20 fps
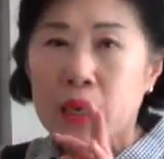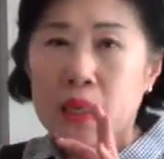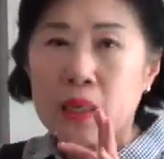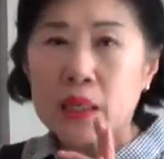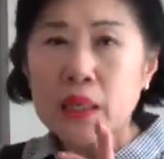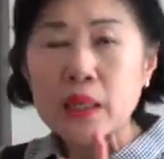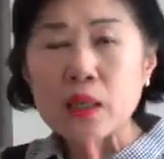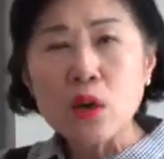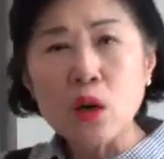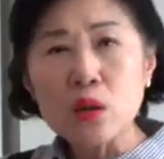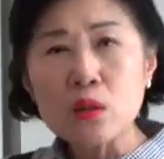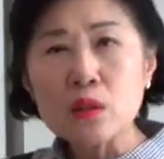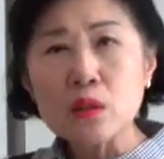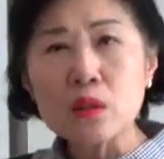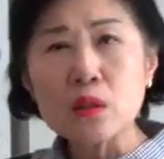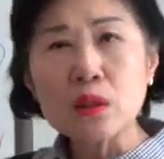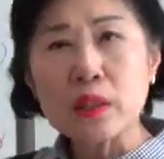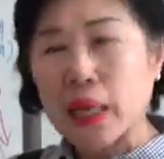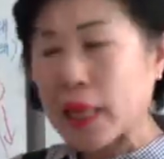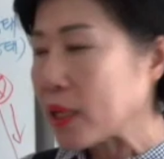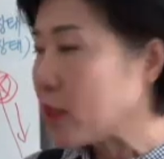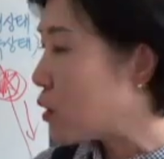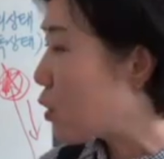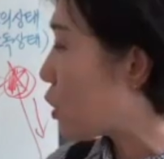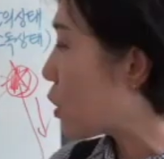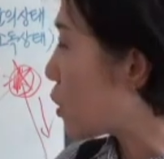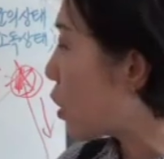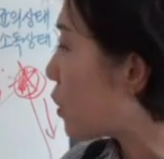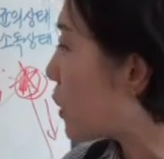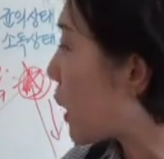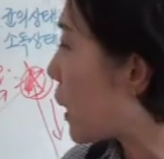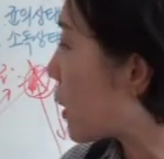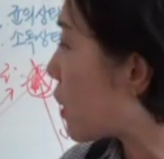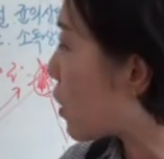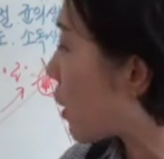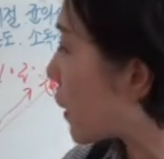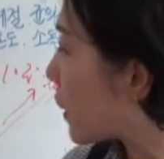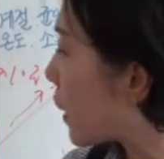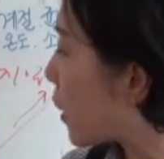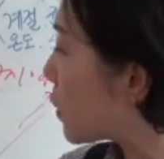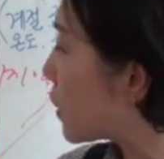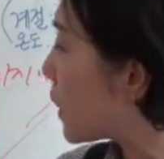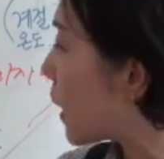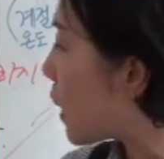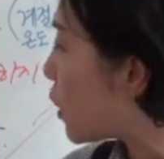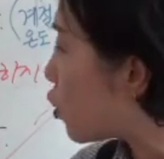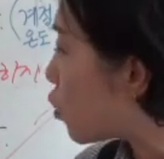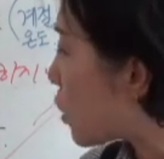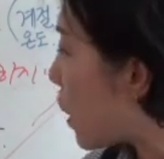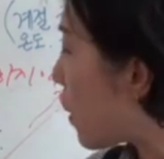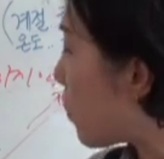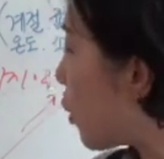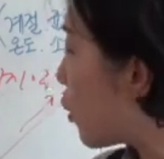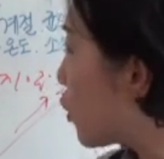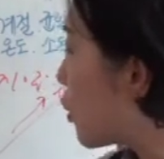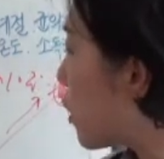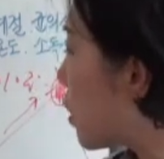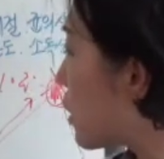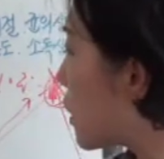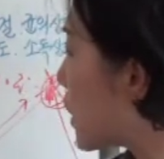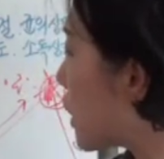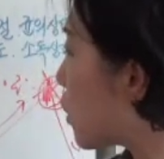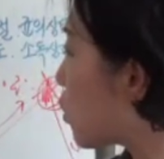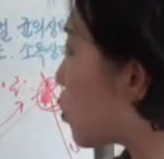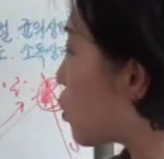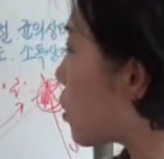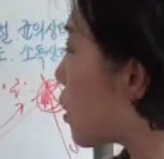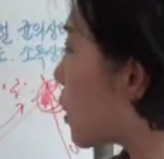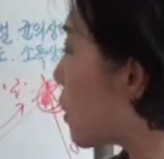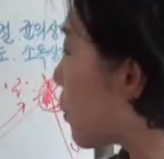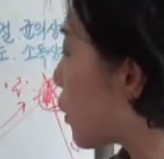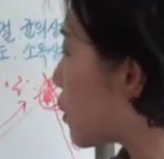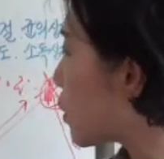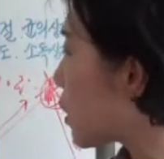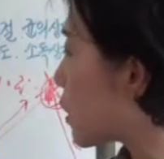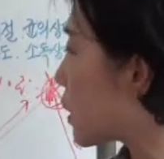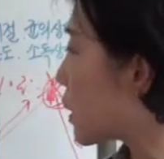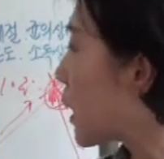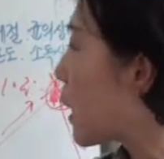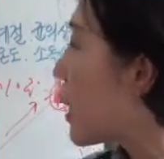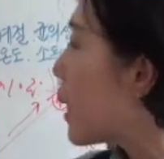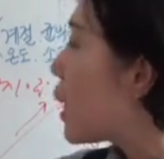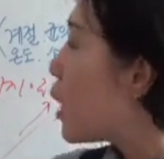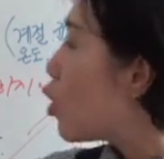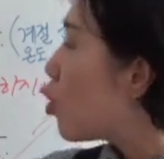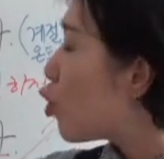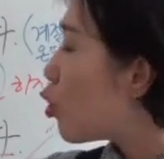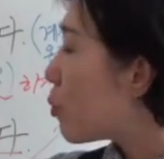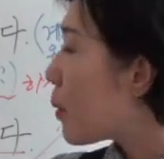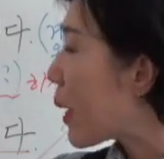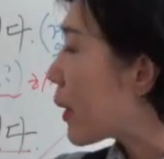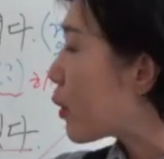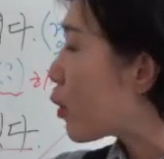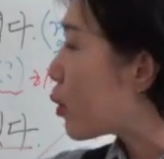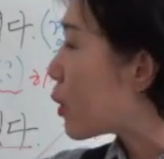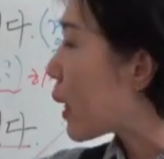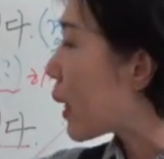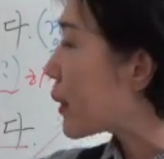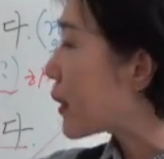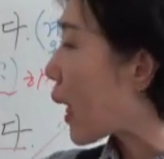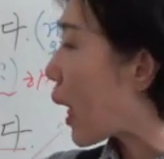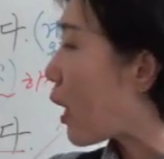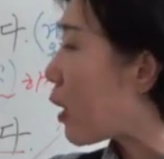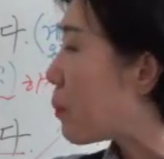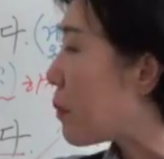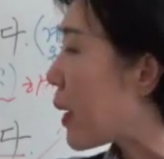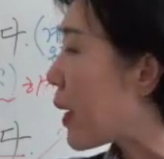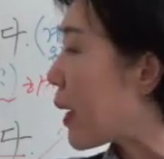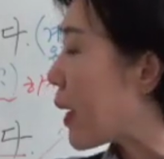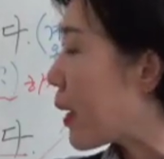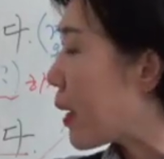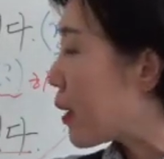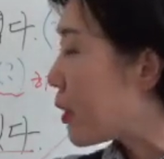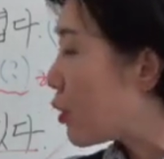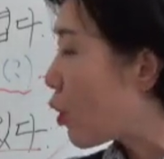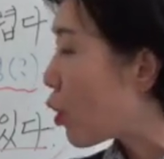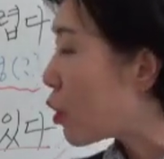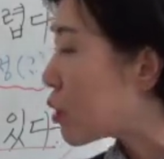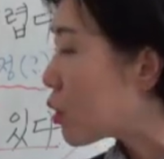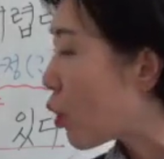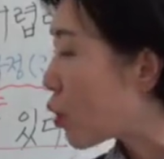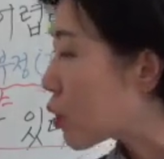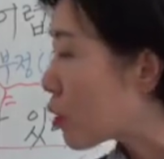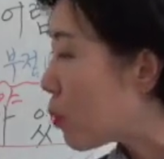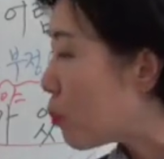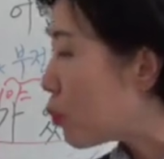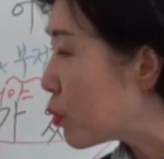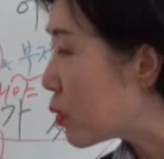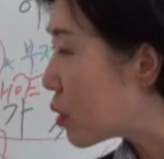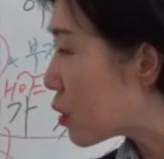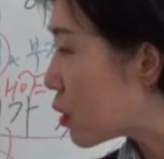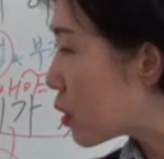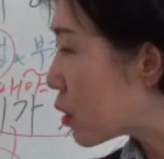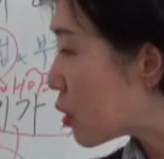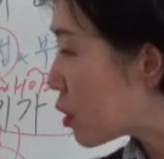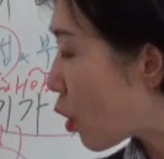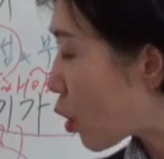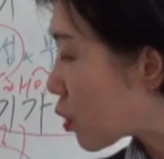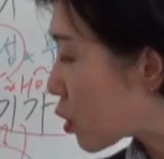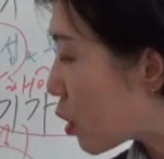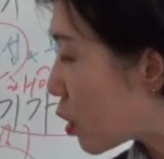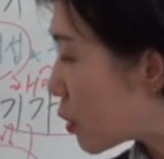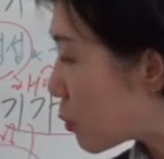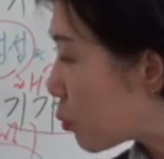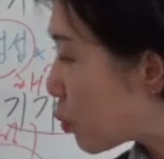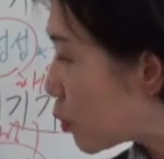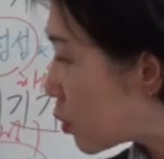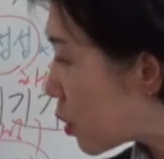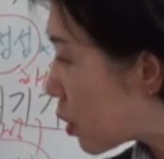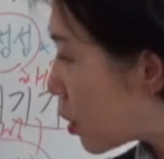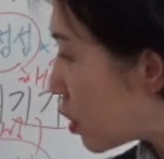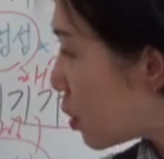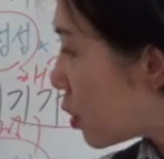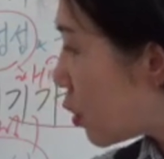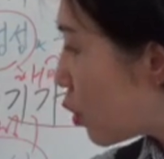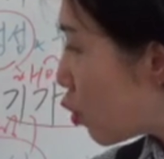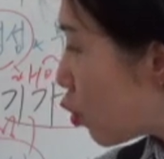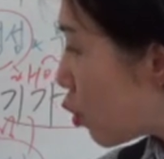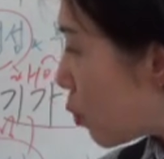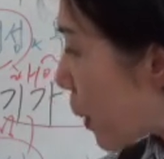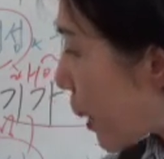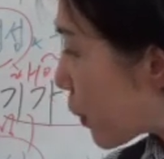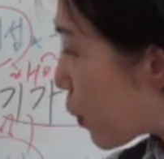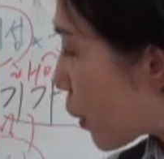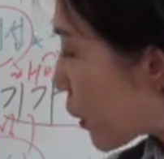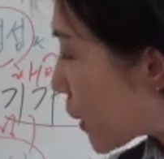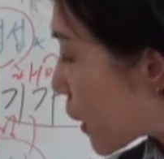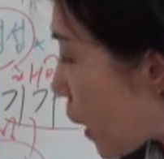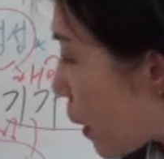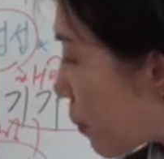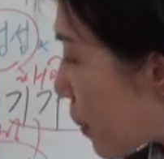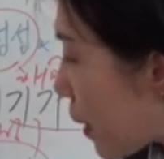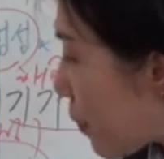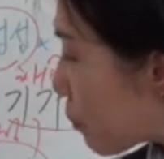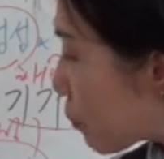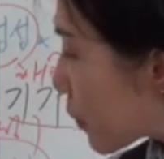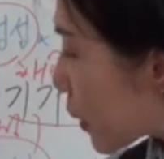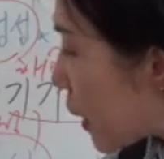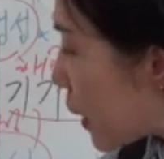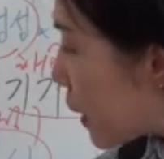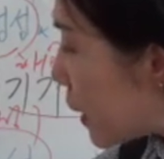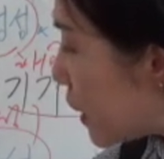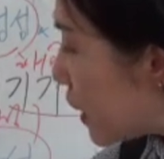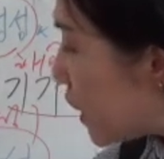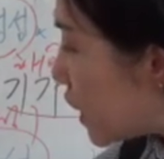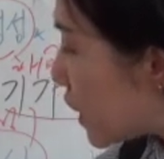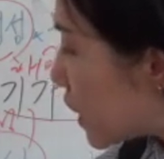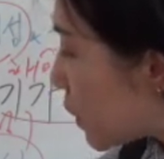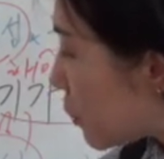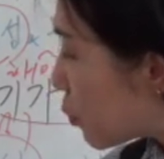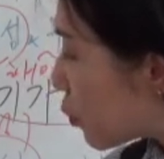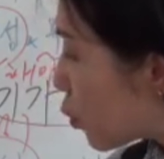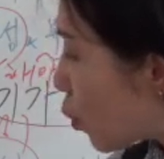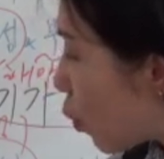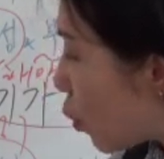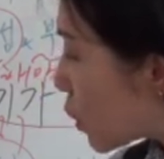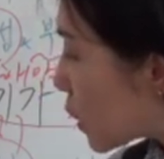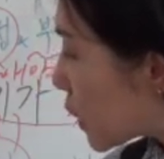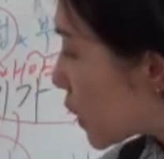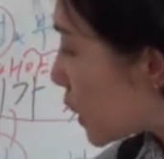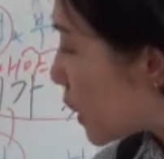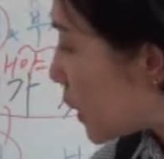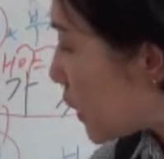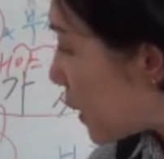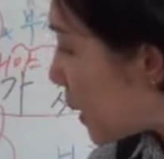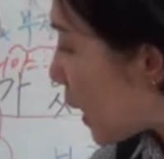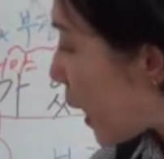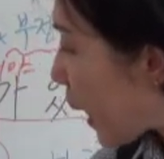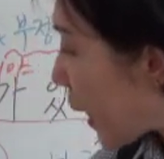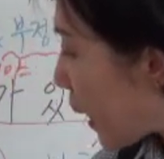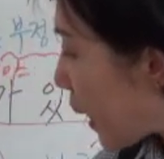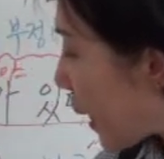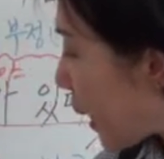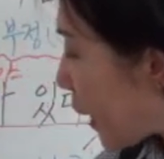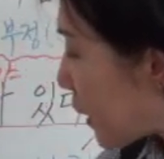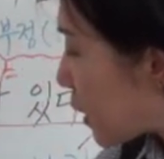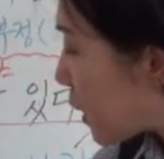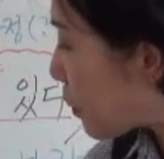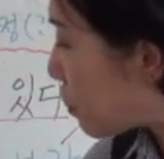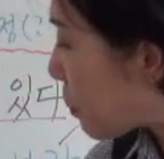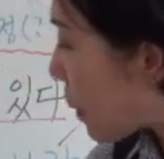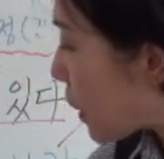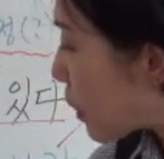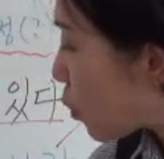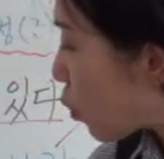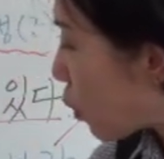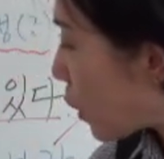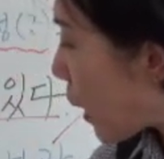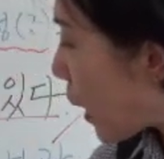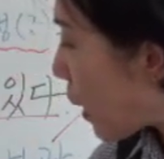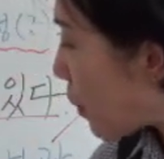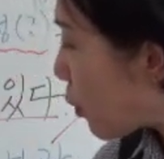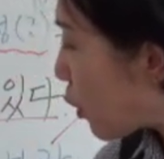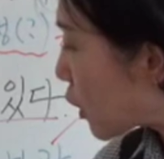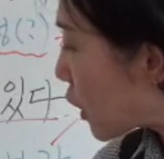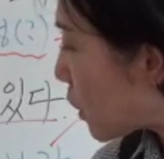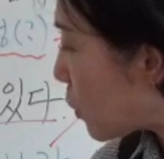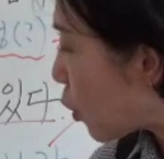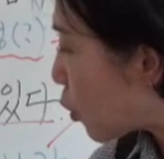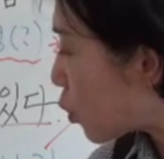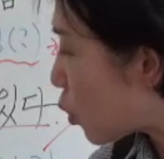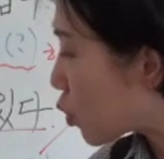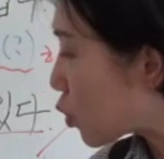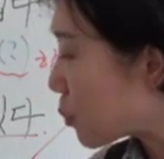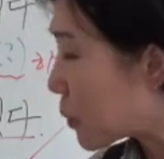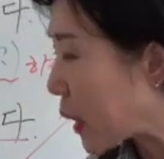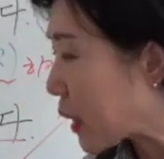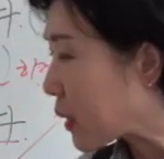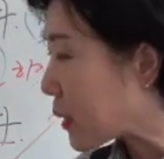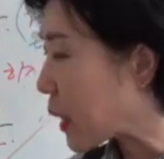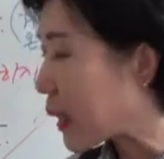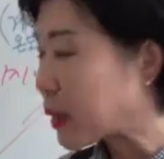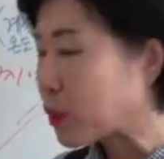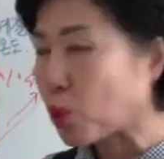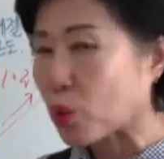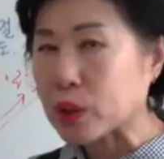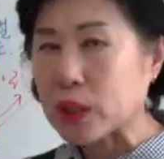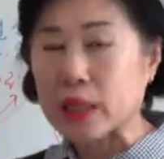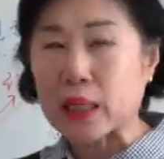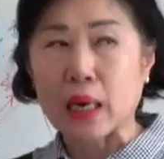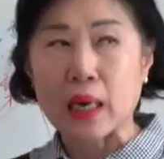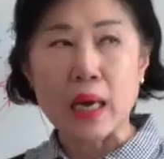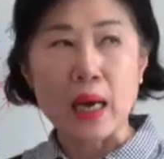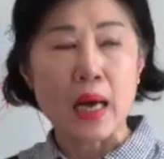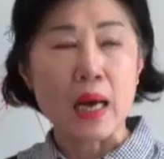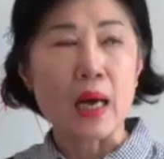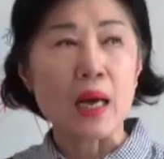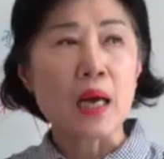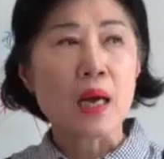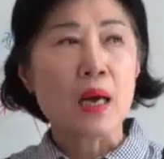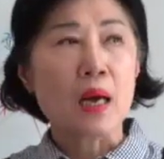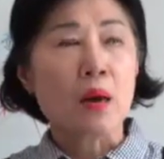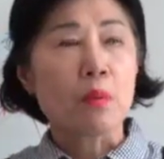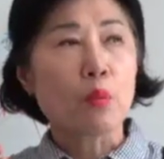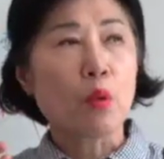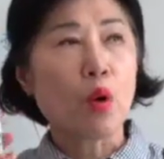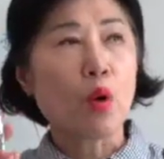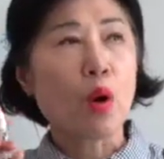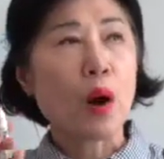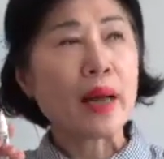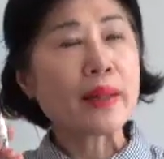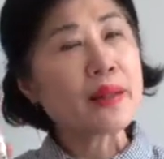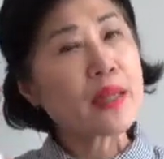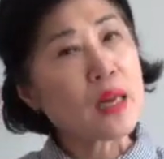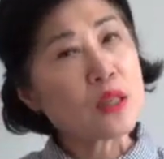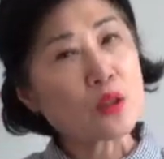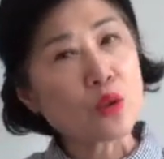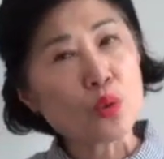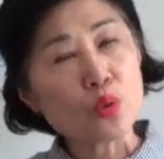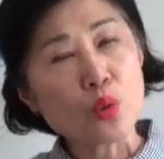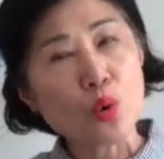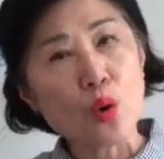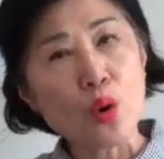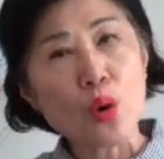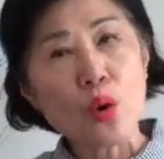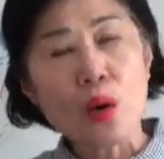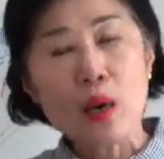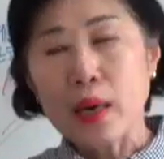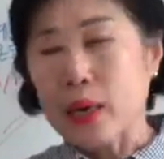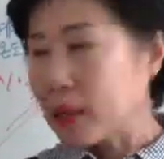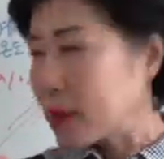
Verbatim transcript: 이거는 개인적인 선택일 것 같아요 체주가 먼저일지 숙성이 먼저일지 후발효를 한 다음에 여기서 어떤 분들은 어떤 분들은 후발효 한 다음에 20도씨 이하에 한 18도나 뭐 15도쯤 되는 데, 곳에다가 뭐 한 달 정도